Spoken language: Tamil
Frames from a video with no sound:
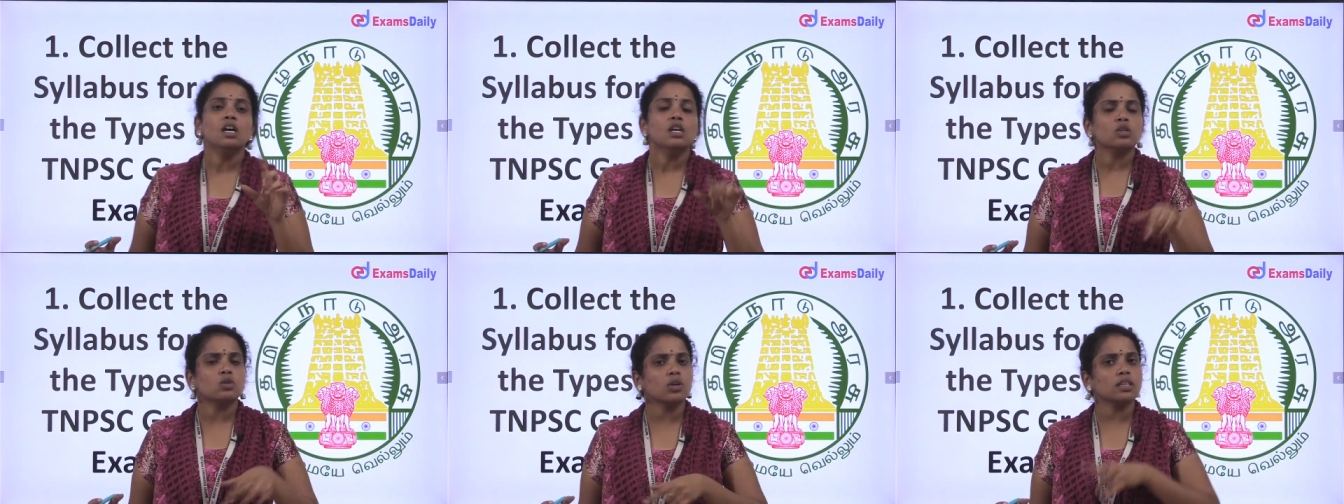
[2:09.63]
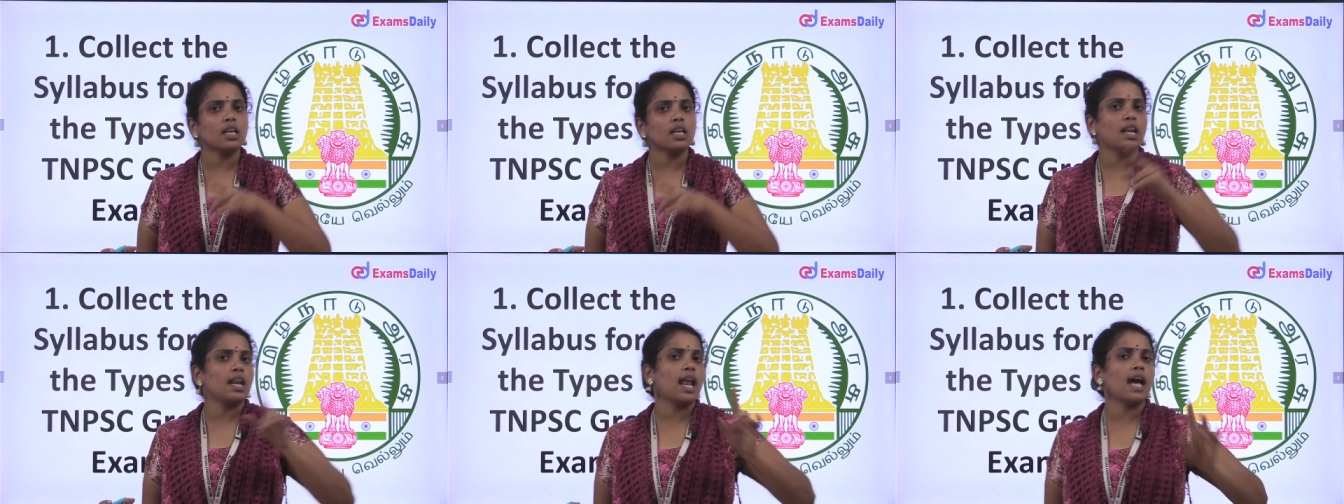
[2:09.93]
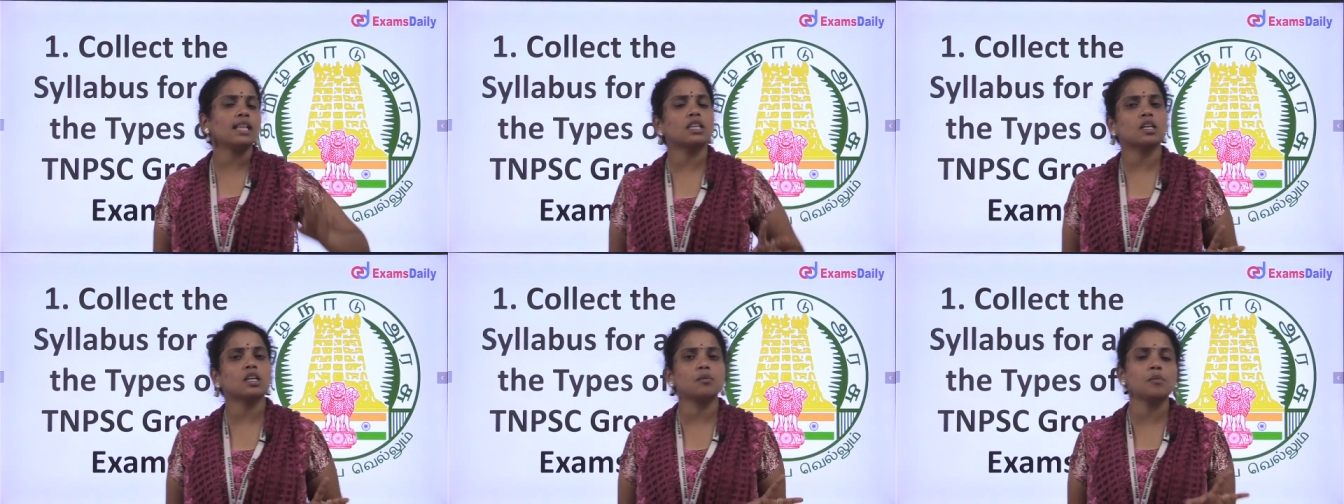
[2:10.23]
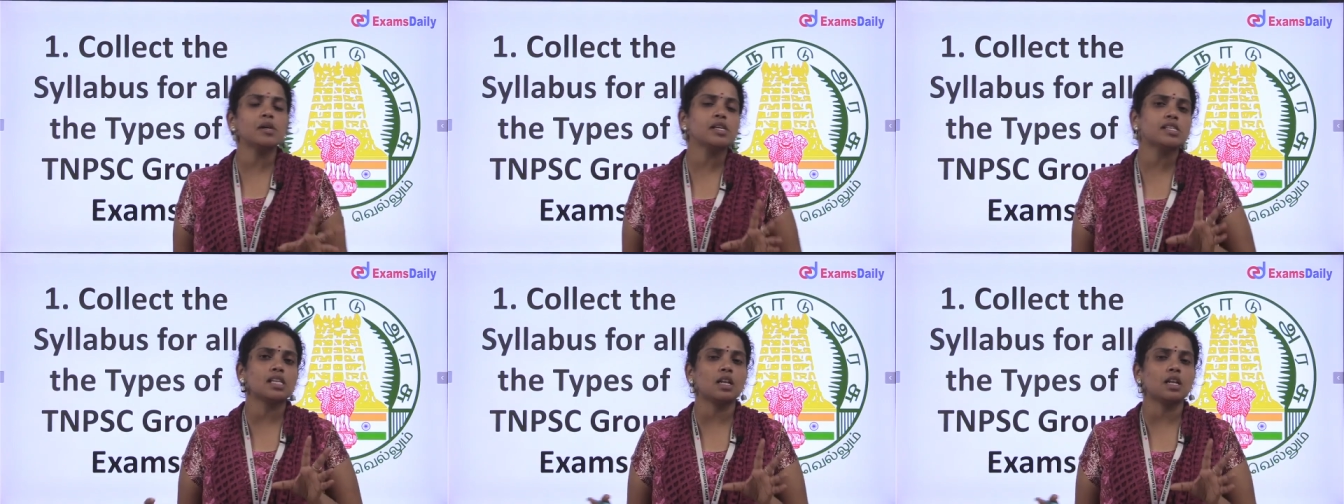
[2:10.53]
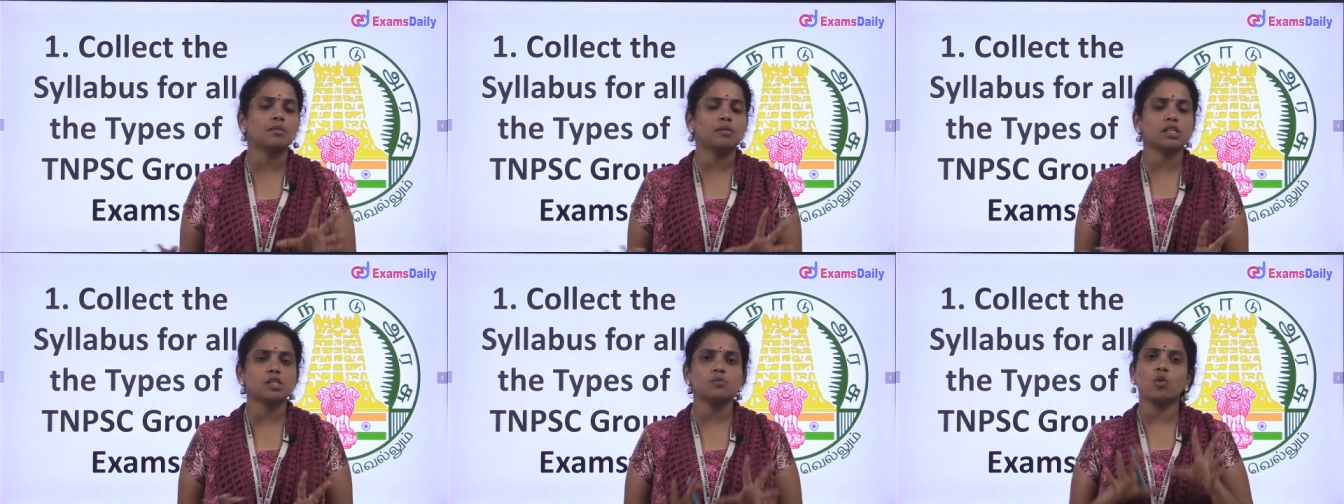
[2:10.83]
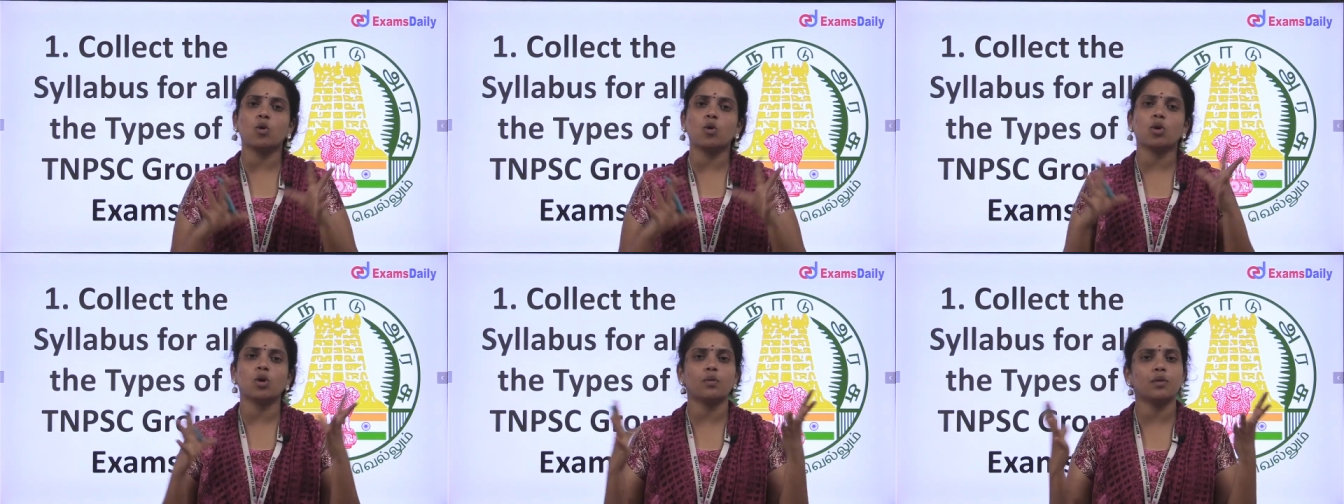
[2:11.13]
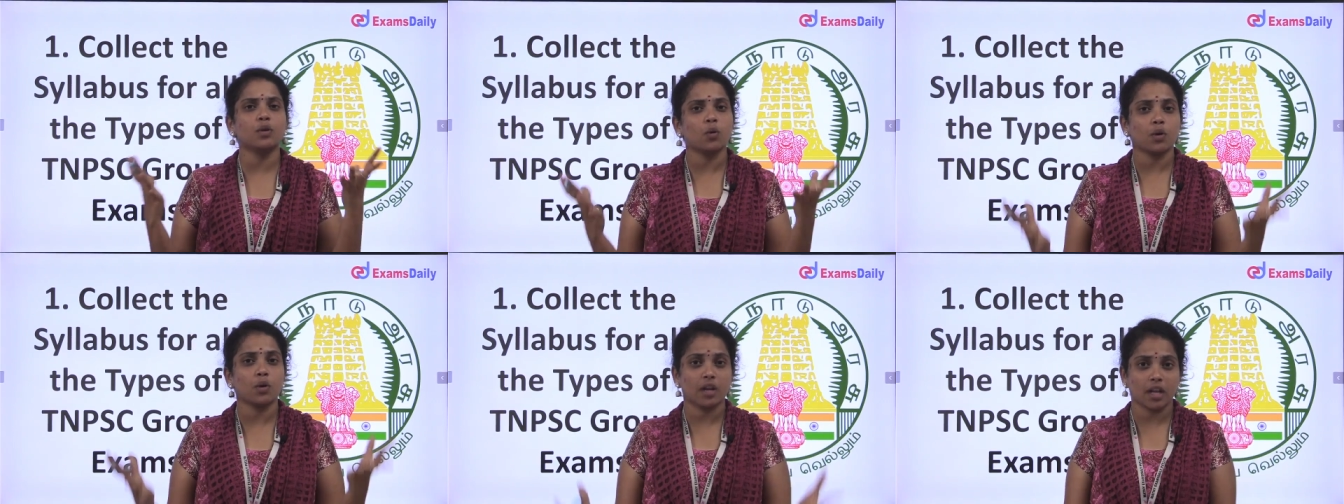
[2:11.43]
ஸோ இது எல்லாத்துக்குமே சிலபஸ் மோர்
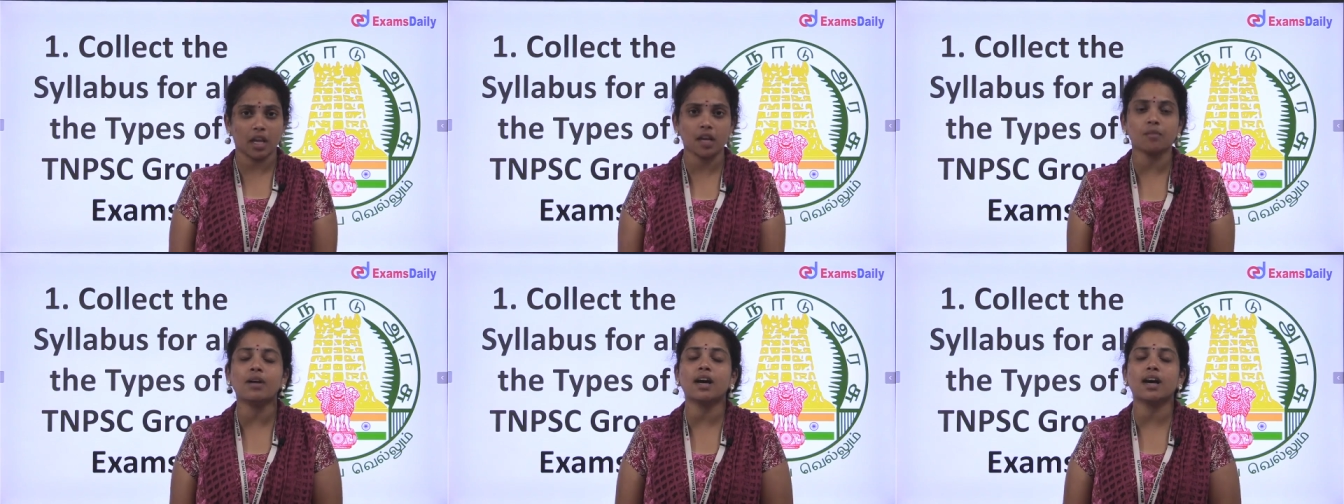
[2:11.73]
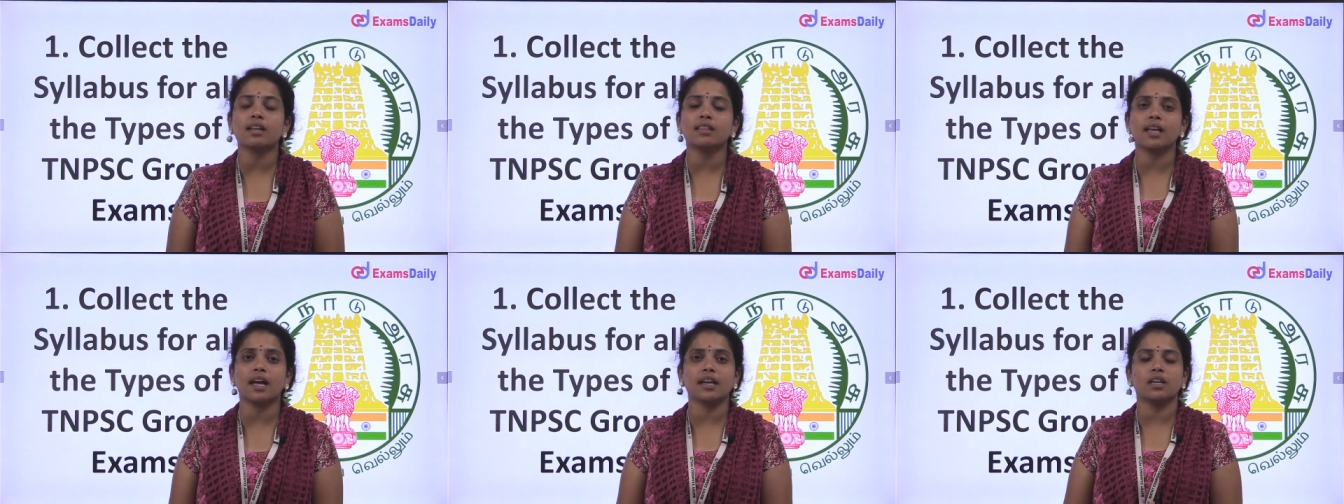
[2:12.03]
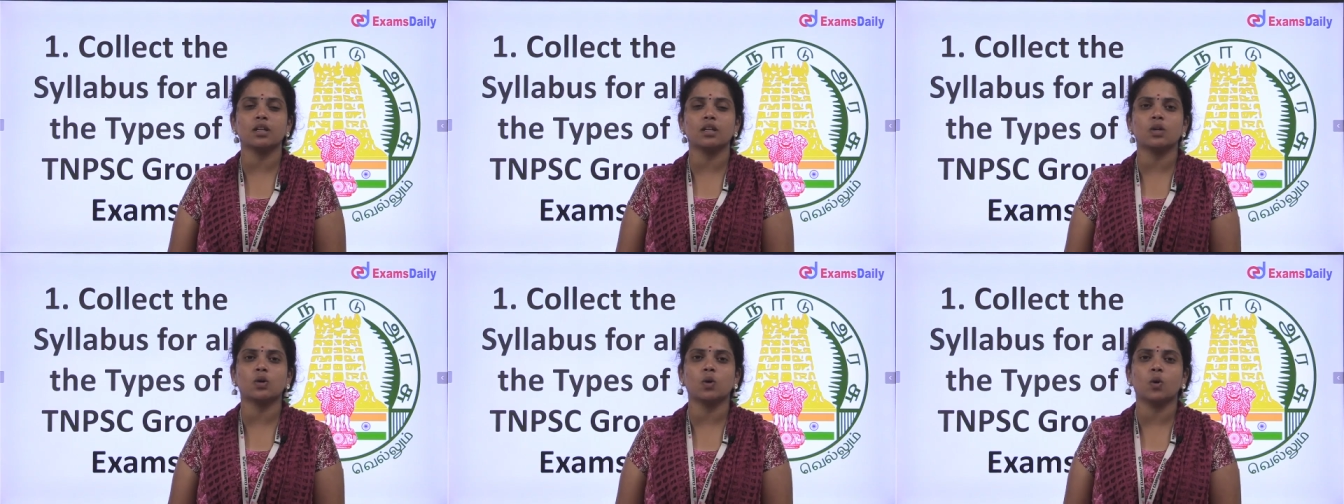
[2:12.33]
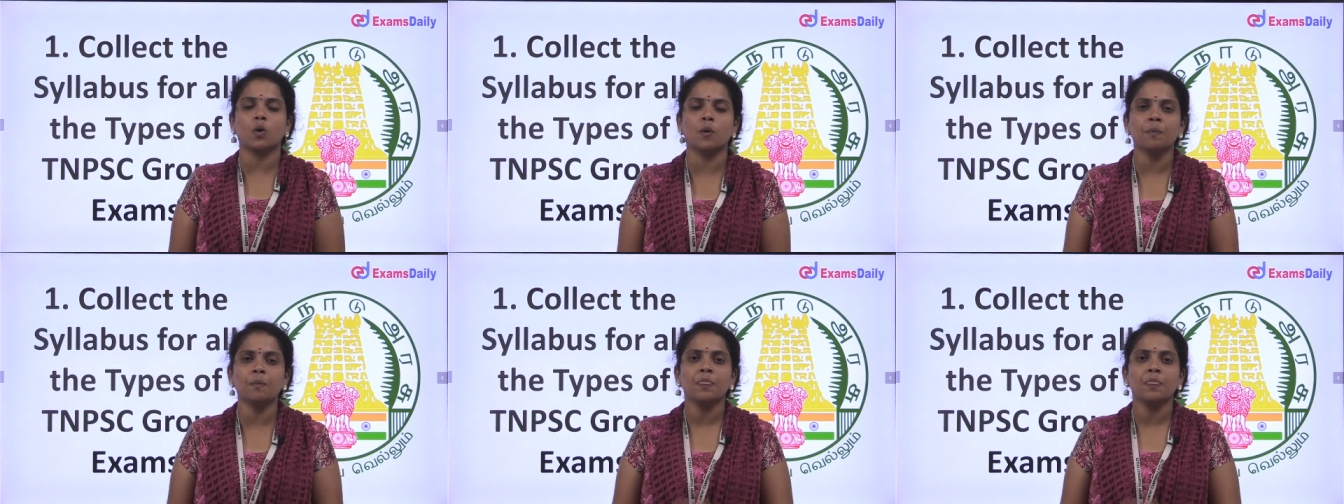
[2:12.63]
ஓவர் ஒரே மாதிரி தான் இருக்கும்